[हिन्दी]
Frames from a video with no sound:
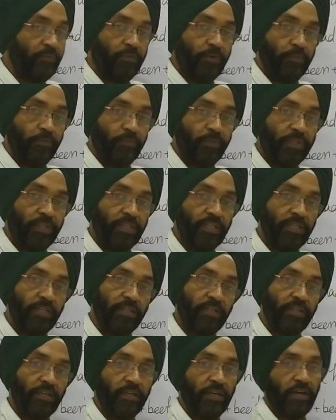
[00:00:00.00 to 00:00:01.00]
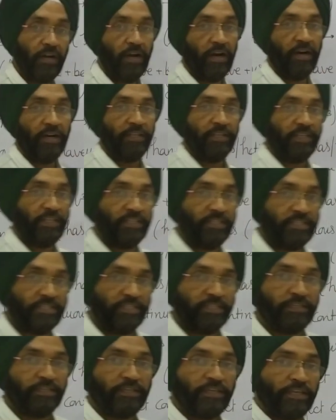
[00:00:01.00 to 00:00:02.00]
द वर्ब विद
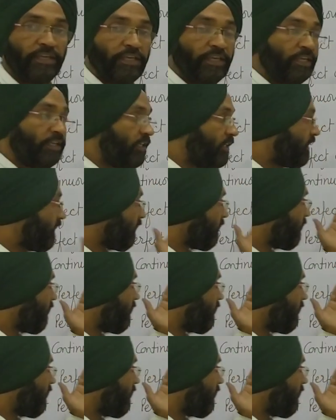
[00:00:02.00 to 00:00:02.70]
आईएनजी ये